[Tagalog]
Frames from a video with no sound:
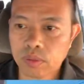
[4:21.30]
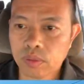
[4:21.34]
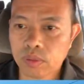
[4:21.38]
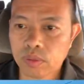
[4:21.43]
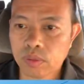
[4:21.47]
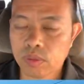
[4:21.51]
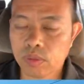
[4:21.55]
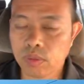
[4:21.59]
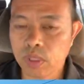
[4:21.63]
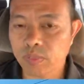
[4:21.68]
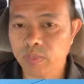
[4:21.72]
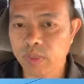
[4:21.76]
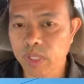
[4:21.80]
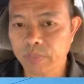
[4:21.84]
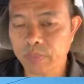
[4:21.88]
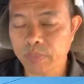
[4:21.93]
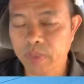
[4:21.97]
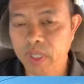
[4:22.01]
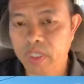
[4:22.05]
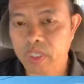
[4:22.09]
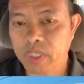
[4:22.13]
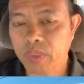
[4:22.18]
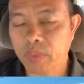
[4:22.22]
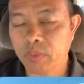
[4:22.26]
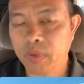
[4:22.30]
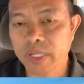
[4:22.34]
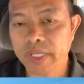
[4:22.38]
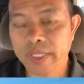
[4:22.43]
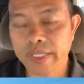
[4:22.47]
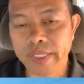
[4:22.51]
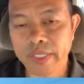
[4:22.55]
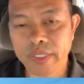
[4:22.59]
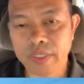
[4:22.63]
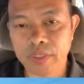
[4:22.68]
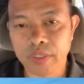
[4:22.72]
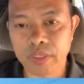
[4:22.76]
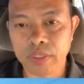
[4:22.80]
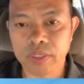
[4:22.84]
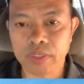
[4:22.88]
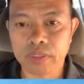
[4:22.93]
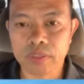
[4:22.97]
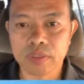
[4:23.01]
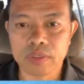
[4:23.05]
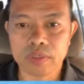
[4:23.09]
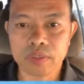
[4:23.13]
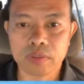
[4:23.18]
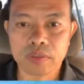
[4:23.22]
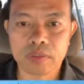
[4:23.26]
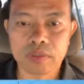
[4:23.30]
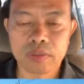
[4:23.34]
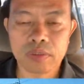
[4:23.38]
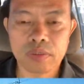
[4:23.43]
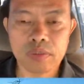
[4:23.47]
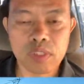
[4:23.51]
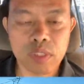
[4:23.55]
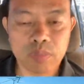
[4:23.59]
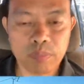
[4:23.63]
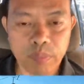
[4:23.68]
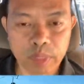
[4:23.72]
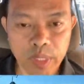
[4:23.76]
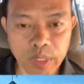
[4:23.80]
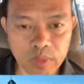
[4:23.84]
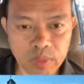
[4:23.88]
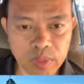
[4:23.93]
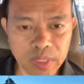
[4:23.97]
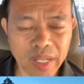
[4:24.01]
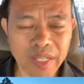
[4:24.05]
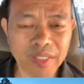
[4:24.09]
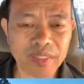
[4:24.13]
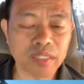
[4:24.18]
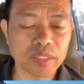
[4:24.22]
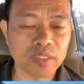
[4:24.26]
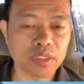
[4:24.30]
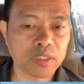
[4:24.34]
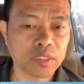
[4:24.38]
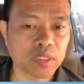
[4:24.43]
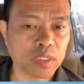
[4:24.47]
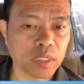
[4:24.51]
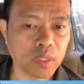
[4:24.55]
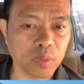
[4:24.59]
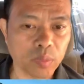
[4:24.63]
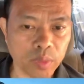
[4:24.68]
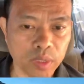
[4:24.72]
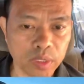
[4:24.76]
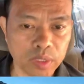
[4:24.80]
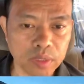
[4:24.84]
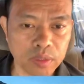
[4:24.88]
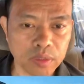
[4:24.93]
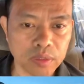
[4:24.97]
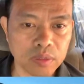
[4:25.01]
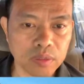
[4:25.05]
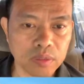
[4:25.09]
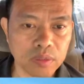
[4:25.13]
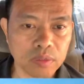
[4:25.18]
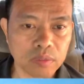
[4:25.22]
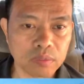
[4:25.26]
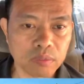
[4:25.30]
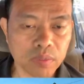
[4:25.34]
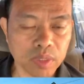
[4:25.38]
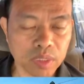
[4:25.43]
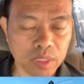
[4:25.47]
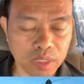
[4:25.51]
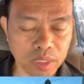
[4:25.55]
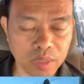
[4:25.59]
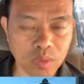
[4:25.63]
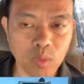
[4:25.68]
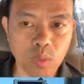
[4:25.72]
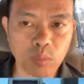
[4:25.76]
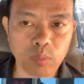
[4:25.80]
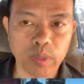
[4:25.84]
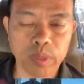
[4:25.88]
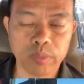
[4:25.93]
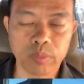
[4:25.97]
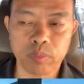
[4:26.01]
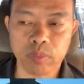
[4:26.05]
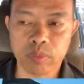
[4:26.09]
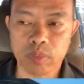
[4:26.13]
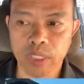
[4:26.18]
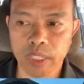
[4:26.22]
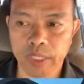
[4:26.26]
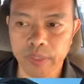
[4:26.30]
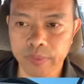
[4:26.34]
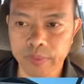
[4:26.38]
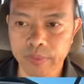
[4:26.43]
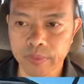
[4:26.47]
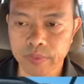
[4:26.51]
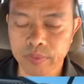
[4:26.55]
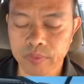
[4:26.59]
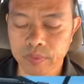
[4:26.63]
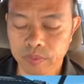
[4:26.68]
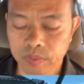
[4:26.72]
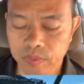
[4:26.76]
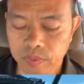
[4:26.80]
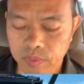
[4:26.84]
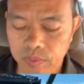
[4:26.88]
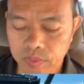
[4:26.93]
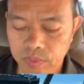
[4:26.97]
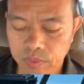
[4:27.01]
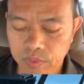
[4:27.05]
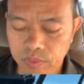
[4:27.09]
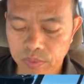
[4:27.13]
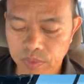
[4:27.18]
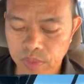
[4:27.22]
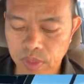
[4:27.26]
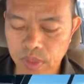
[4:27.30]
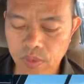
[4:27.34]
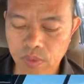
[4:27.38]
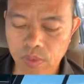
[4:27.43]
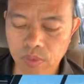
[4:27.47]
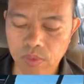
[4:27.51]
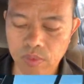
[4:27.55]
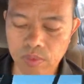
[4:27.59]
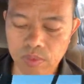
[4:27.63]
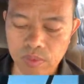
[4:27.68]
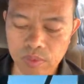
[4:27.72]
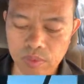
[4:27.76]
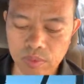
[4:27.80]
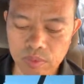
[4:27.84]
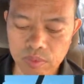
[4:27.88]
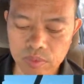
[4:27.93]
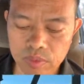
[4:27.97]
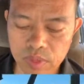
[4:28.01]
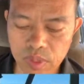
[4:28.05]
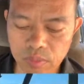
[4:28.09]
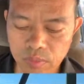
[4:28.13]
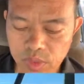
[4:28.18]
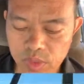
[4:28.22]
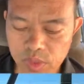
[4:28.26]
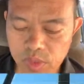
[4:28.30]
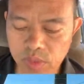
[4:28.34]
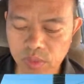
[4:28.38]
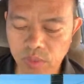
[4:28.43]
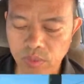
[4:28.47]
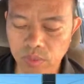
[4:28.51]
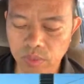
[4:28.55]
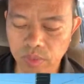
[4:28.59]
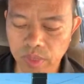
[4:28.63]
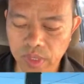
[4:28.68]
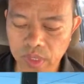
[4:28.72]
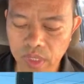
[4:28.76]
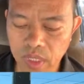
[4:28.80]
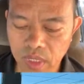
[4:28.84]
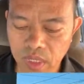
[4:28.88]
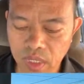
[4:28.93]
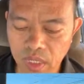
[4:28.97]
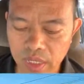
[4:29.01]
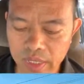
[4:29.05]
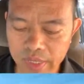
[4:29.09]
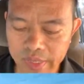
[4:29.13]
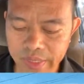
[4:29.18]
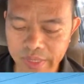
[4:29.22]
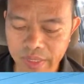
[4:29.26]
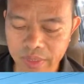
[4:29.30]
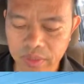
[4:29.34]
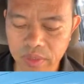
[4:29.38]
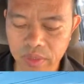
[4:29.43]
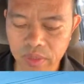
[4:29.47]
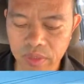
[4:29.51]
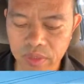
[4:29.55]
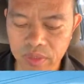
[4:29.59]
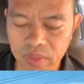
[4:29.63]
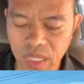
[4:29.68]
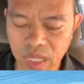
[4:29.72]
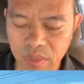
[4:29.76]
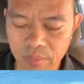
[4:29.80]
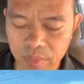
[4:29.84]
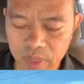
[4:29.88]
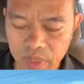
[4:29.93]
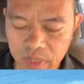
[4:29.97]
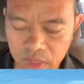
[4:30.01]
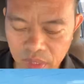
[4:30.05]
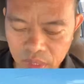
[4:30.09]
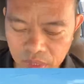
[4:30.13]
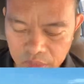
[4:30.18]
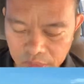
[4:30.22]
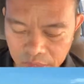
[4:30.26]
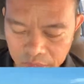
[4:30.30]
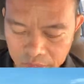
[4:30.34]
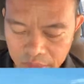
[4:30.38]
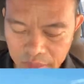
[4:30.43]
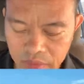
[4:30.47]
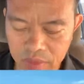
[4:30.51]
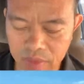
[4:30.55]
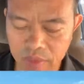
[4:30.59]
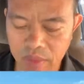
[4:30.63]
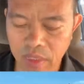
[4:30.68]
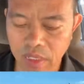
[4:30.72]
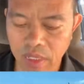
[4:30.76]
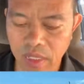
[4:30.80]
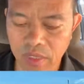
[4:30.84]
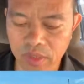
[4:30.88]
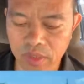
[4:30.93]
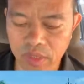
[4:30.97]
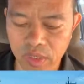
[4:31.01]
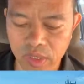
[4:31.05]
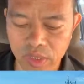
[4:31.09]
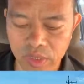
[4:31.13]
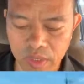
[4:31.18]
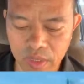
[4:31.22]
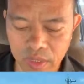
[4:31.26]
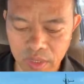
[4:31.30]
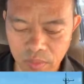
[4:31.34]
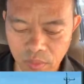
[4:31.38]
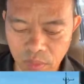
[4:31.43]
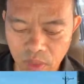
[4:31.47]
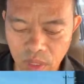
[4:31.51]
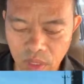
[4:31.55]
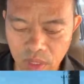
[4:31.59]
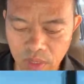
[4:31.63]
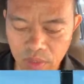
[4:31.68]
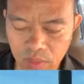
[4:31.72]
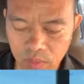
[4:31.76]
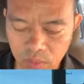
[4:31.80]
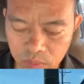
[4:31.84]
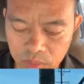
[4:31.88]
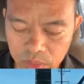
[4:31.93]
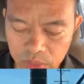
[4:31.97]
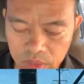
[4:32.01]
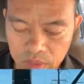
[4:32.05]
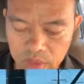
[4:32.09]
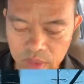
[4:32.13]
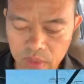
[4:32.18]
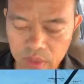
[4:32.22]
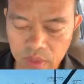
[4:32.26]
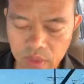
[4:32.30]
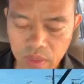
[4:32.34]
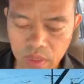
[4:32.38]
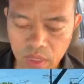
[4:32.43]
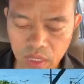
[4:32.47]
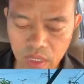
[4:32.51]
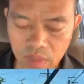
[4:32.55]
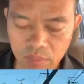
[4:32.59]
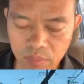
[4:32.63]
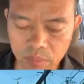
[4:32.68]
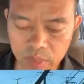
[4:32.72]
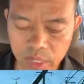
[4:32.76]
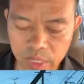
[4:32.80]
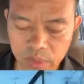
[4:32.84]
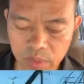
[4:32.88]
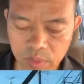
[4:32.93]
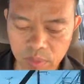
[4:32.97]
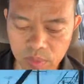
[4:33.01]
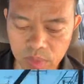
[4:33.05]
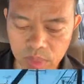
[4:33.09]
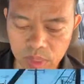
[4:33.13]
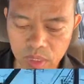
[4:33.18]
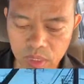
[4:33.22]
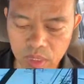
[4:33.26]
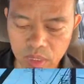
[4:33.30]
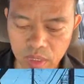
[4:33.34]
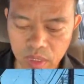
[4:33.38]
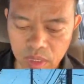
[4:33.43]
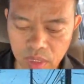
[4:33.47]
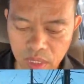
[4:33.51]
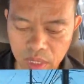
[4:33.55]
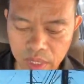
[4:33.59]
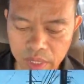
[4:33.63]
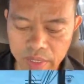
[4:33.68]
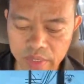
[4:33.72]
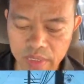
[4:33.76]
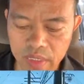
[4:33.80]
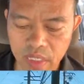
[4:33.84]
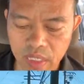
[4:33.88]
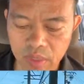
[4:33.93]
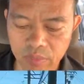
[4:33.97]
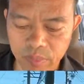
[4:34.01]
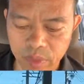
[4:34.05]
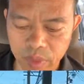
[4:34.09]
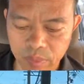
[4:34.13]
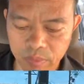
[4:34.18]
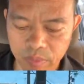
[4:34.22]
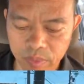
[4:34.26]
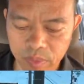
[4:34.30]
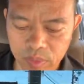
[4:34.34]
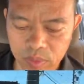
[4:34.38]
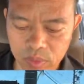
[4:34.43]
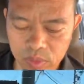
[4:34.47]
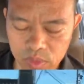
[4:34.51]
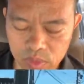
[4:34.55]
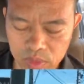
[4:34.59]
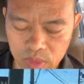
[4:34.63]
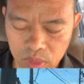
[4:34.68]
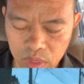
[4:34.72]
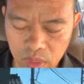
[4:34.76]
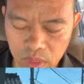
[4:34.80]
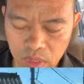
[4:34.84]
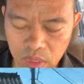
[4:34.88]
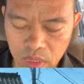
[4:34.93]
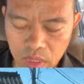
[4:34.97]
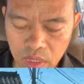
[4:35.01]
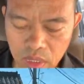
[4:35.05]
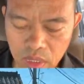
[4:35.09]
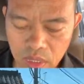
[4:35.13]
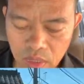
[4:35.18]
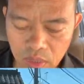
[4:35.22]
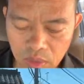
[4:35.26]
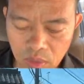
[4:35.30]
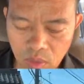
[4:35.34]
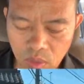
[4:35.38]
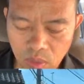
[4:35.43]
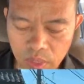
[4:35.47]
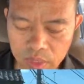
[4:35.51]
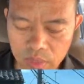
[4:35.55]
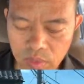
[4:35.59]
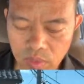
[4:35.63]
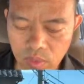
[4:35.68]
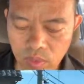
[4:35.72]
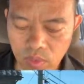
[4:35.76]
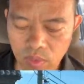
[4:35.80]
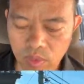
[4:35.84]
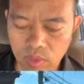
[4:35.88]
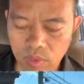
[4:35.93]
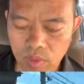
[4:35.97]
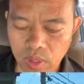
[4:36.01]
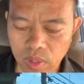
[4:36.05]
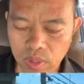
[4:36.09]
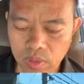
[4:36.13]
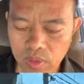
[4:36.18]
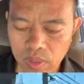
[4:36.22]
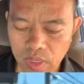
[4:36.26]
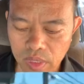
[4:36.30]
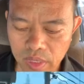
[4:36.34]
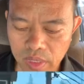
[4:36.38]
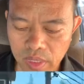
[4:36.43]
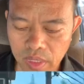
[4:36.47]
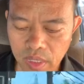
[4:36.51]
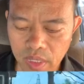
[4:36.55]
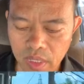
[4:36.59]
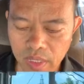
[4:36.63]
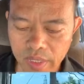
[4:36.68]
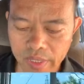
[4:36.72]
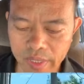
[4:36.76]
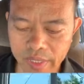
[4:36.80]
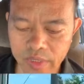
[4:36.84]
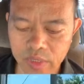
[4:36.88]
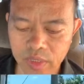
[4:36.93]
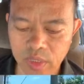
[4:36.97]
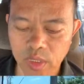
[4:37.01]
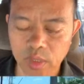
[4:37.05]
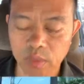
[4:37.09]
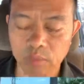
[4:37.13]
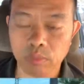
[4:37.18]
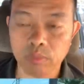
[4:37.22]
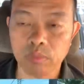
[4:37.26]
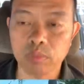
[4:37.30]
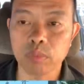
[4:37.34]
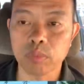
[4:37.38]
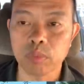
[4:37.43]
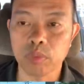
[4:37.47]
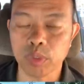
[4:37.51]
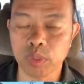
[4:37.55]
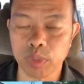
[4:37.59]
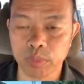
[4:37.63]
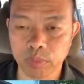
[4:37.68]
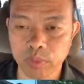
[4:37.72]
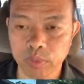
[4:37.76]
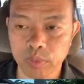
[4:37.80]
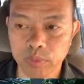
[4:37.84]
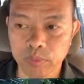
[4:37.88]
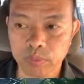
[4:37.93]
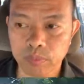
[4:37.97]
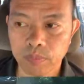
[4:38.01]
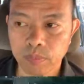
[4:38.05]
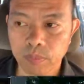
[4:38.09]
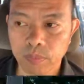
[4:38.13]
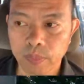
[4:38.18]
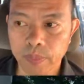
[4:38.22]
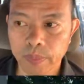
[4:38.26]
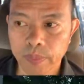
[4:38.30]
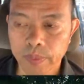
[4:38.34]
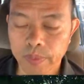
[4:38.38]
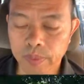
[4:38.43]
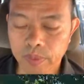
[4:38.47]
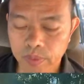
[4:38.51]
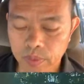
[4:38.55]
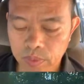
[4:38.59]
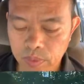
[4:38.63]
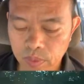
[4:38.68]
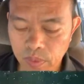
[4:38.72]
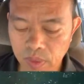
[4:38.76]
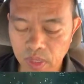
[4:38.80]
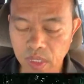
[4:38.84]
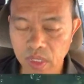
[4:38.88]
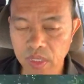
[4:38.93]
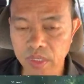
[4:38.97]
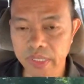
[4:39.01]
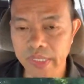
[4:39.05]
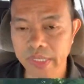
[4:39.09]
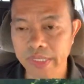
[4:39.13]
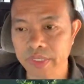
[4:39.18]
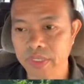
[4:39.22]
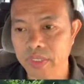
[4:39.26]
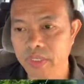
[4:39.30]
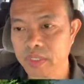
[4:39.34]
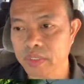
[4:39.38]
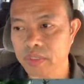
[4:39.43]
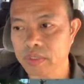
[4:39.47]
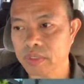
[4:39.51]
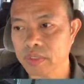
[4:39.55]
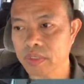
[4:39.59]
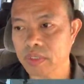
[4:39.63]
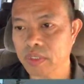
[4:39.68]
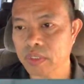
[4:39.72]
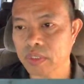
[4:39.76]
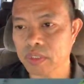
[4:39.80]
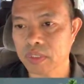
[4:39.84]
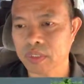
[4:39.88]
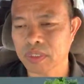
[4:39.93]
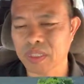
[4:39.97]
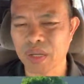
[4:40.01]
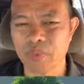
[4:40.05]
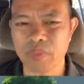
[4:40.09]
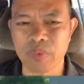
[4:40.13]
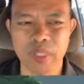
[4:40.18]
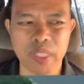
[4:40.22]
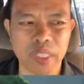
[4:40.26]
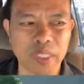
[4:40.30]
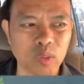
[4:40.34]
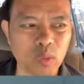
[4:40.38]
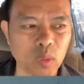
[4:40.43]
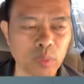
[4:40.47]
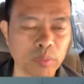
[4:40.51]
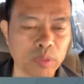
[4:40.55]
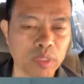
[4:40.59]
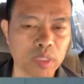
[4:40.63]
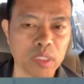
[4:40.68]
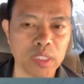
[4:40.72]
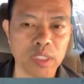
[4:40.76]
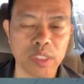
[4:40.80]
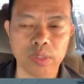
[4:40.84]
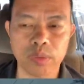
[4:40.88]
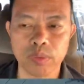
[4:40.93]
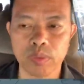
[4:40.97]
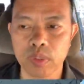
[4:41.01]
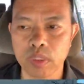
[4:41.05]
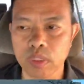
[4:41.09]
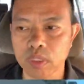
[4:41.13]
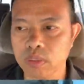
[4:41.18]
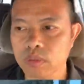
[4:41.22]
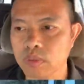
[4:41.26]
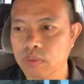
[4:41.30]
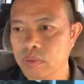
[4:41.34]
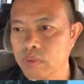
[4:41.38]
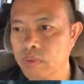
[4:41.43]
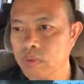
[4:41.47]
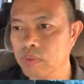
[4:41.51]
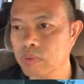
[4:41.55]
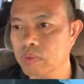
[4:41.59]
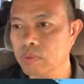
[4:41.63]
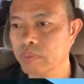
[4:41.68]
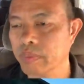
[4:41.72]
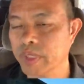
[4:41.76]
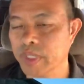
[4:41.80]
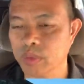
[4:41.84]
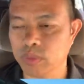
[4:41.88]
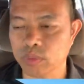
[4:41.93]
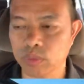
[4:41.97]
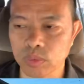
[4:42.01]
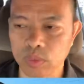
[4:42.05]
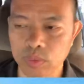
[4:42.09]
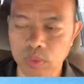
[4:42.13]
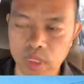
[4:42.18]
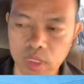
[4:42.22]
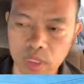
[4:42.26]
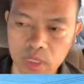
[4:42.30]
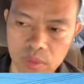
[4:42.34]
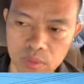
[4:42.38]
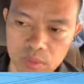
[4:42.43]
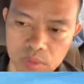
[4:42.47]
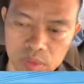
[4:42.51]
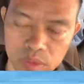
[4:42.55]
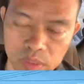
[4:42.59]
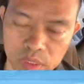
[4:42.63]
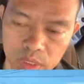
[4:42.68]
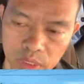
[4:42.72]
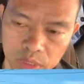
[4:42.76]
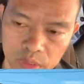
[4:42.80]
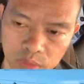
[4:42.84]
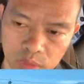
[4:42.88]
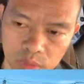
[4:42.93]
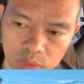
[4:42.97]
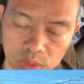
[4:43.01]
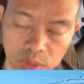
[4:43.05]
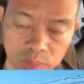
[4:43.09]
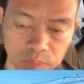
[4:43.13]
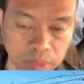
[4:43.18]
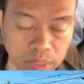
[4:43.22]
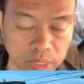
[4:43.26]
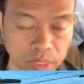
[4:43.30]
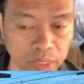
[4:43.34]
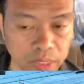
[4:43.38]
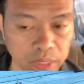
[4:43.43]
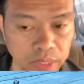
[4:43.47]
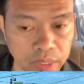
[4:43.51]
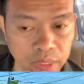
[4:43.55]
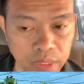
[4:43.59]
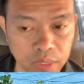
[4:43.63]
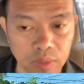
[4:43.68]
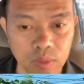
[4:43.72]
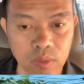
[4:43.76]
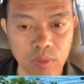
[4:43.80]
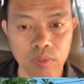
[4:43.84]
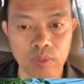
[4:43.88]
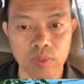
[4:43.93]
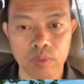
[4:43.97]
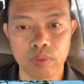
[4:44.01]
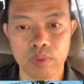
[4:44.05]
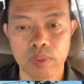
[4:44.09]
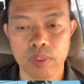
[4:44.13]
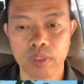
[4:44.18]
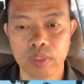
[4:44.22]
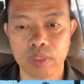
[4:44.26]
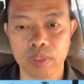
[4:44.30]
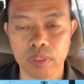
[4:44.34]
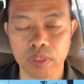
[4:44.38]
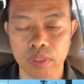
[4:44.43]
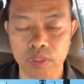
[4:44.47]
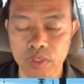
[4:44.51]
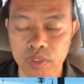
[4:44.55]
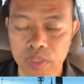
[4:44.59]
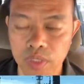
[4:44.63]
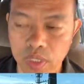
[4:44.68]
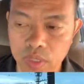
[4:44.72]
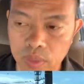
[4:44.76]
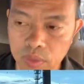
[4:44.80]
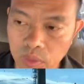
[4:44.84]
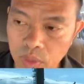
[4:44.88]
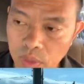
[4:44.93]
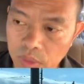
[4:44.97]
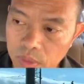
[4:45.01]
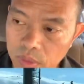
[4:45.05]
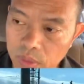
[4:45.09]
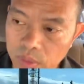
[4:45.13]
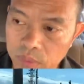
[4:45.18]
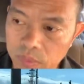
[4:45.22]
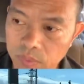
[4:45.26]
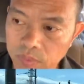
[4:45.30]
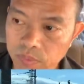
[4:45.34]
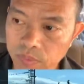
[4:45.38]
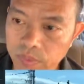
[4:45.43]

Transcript: So kapag ipagtiwala natin sa Panginoon lahat natin gagawin, magtatagumpay po tayo. Now, sa verse 2, inakala natin tama na lahat ng ating ginagawa. Ngunit, ang Panginoon lang ang nakapagpaghusga kung ano talaga ang ating motibo. So akala natin na uh, tama na ito, may reliyon ako, may tutuman ako na sa ang Diyos, napakinggan ako, kristyano ako.